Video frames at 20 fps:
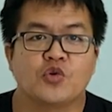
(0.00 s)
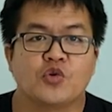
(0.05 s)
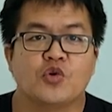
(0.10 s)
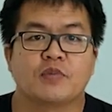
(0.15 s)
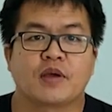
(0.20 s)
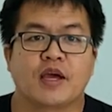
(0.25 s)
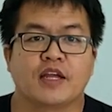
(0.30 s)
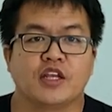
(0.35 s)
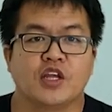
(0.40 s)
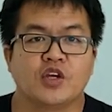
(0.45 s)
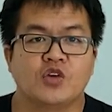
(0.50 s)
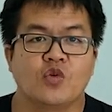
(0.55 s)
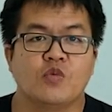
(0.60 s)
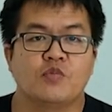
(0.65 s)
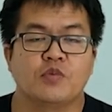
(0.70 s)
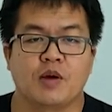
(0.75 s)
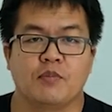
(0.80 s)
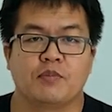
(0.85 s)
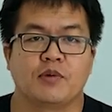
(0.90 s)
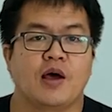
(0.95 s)
ร่วม Connect
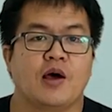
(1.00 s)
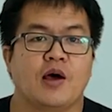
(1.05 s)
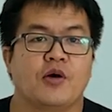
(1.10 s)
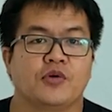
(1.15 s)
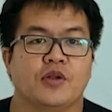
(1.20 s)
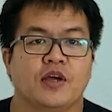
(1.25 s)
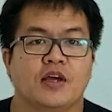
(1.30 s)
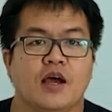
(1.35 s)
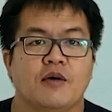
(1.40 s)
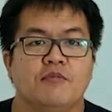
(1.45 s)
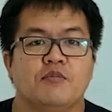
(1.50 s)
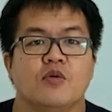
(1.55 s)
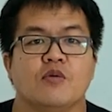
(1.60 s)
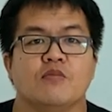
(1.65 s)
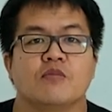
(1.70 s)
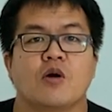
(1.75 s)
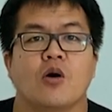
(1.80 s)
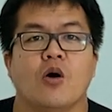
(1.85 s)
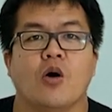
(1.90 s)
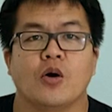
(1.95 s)
Group กับเรานะครับ ผ
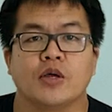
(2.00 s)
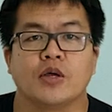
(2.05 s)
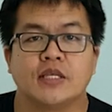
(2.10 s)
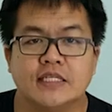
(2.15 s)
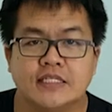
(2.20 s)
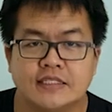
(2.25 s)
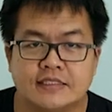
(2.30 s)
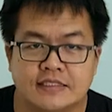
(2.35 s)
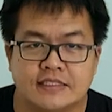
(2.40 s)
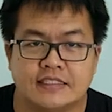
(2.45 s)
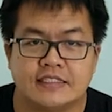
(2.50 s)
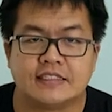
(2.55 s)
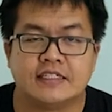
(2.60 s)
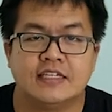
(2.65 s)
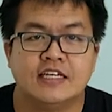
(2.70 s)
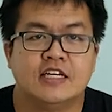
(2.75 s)
มขอยินดี